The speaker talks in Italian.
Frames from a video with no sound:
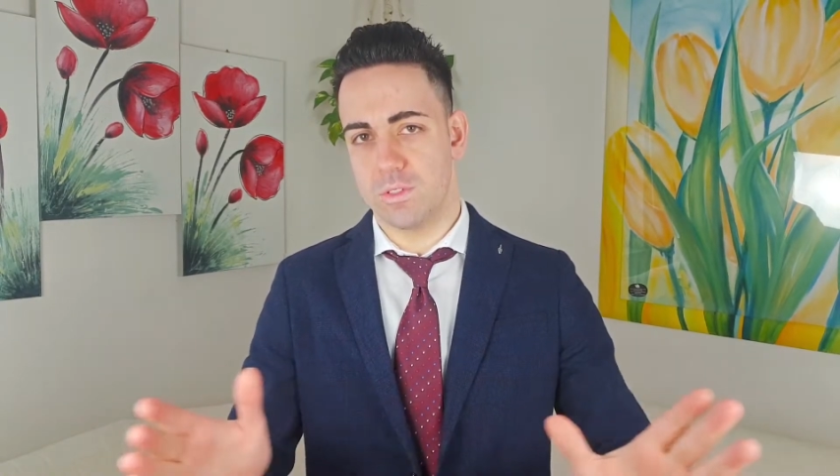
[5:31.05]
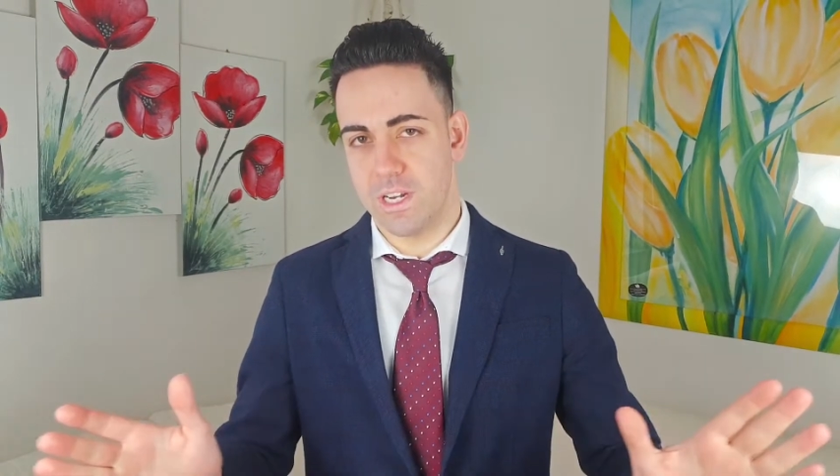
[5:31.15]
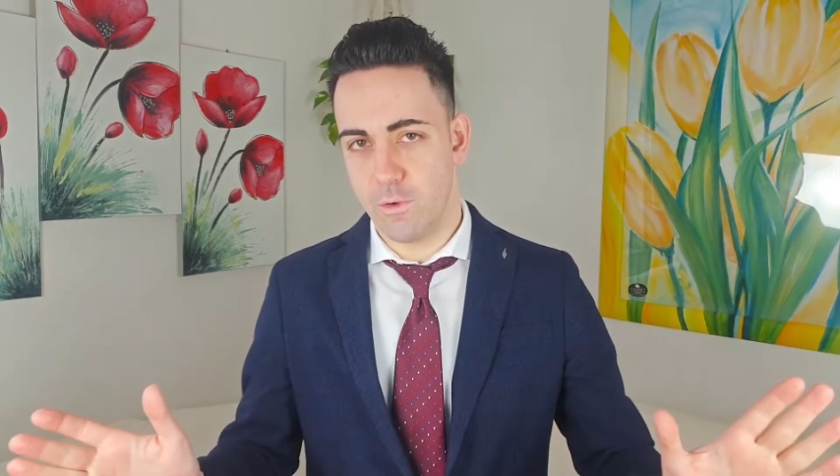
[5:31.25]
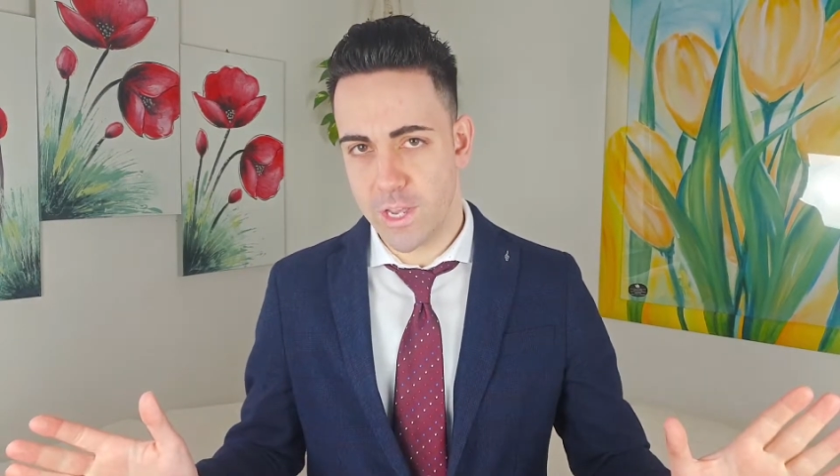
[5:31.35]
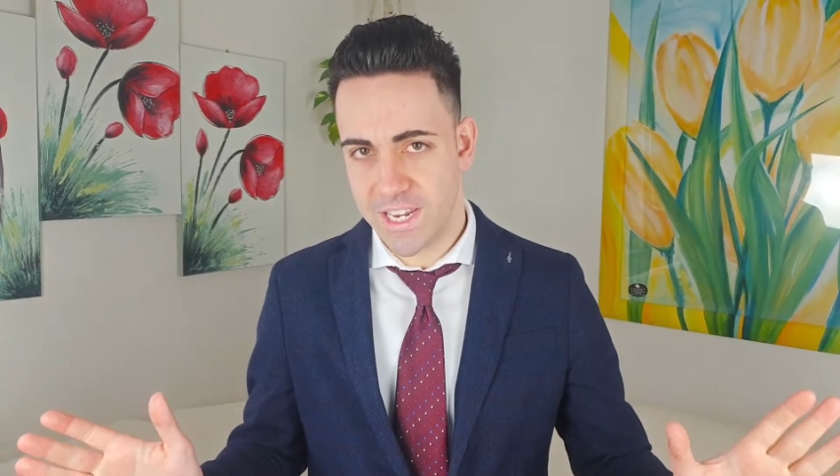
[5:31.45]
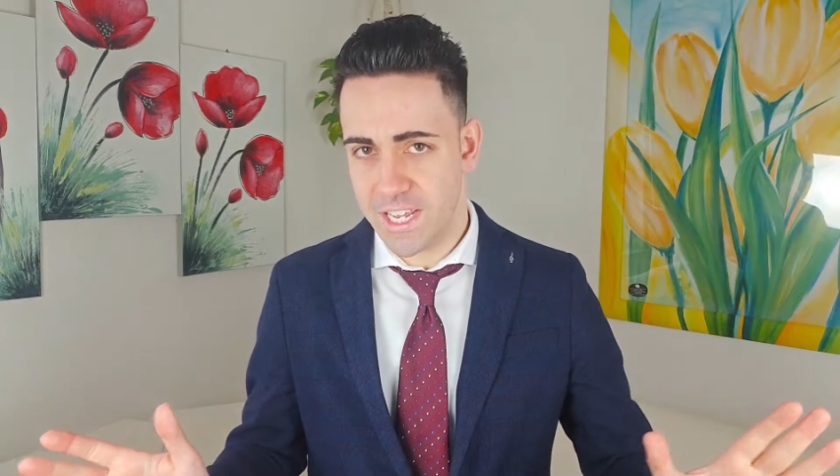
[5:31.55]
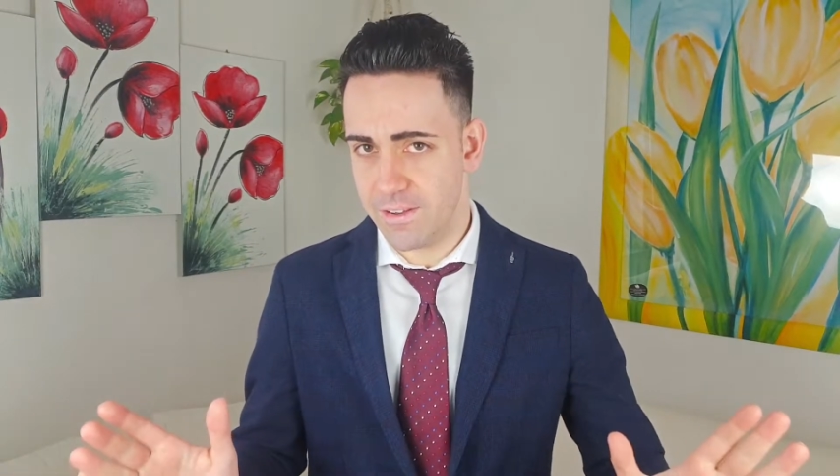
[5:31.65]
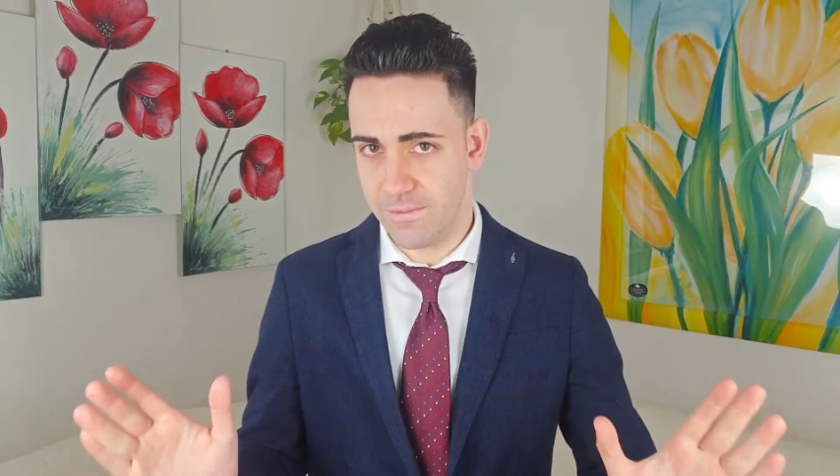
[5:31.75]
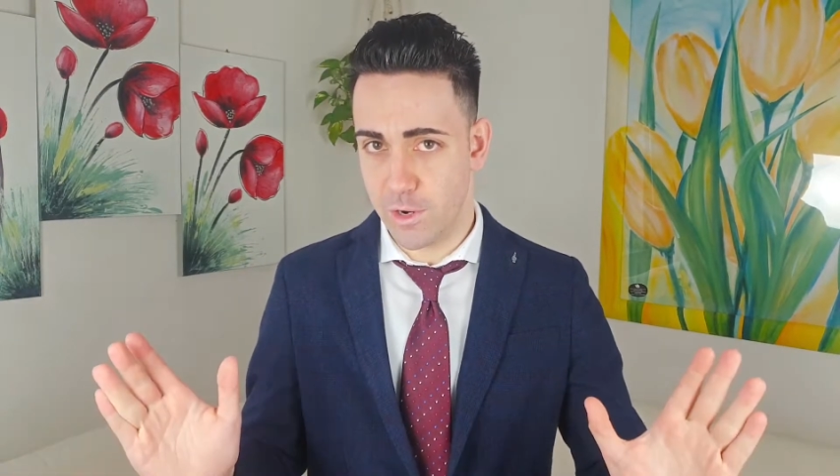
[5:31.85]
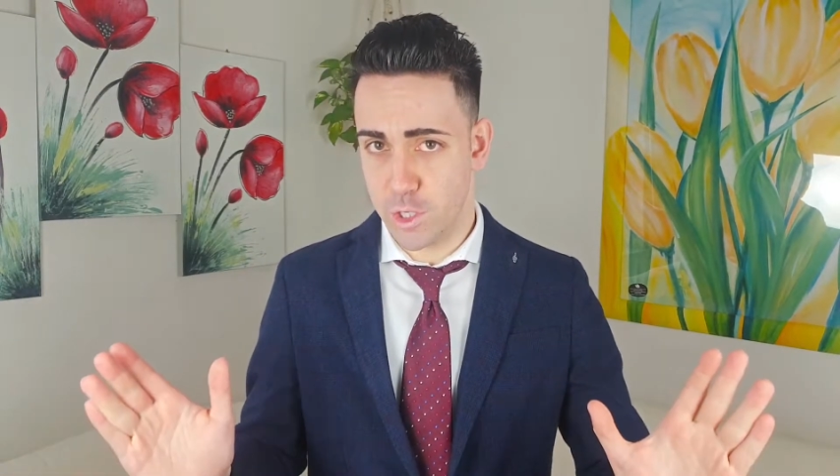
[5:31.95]
se ne voglia
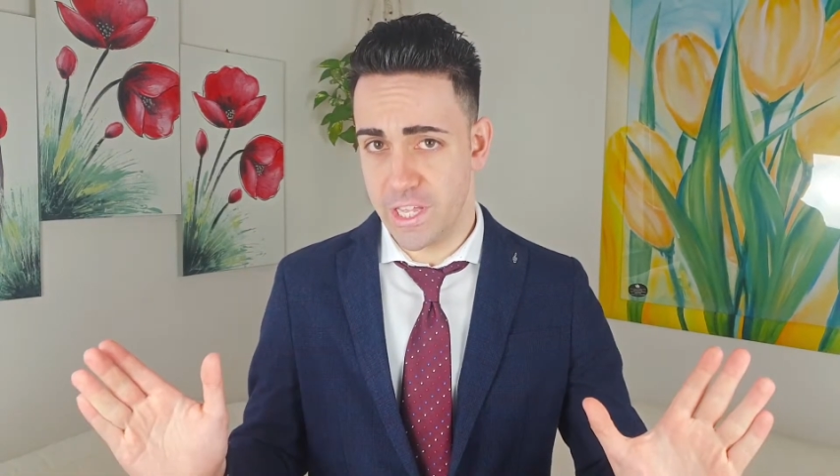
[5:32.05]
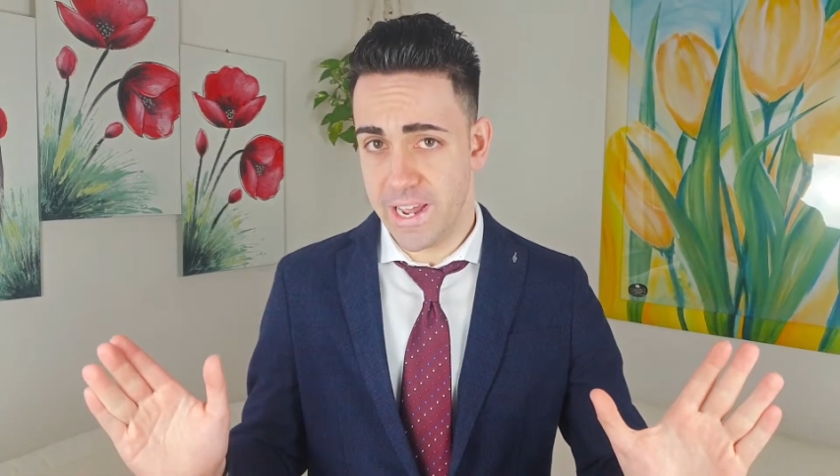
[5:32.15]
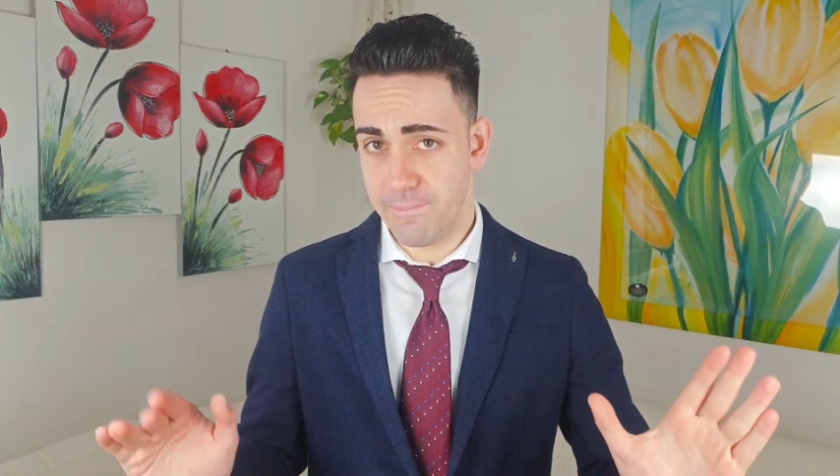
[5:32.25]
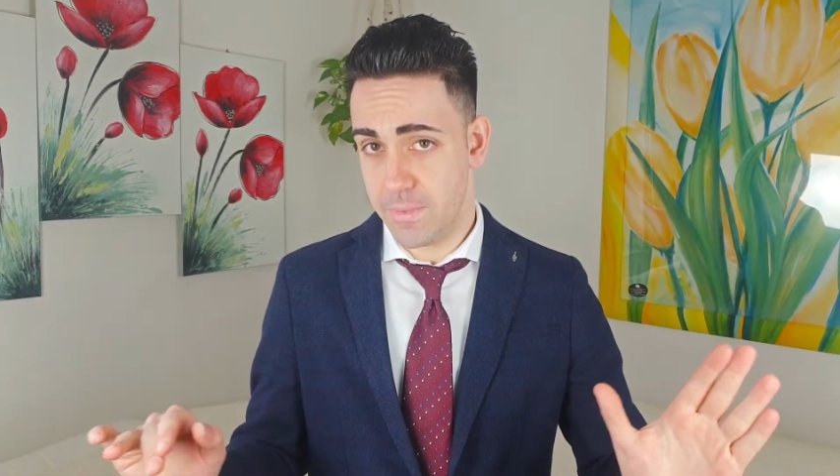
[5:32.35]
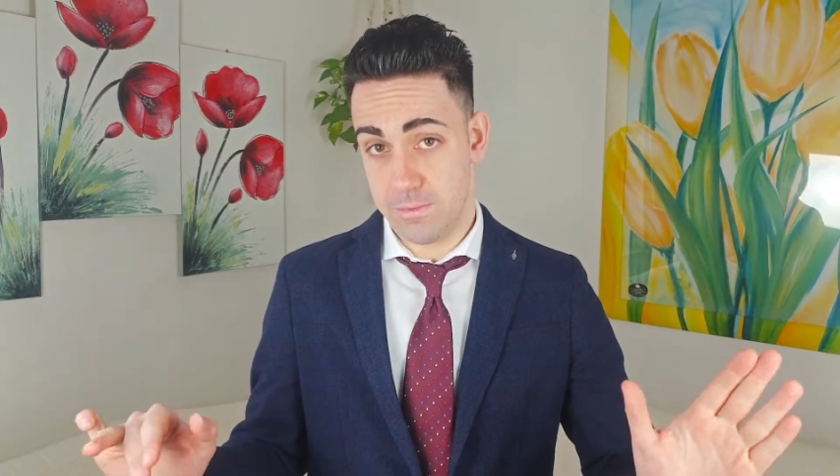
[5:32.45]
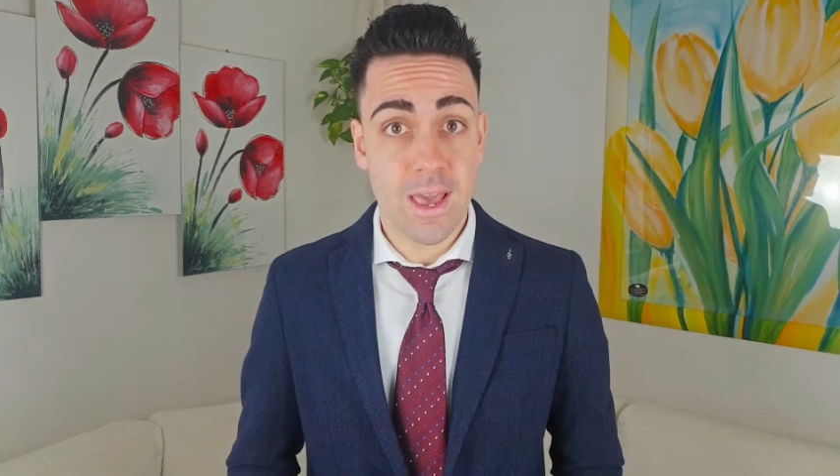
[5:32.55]
di, voglio dire,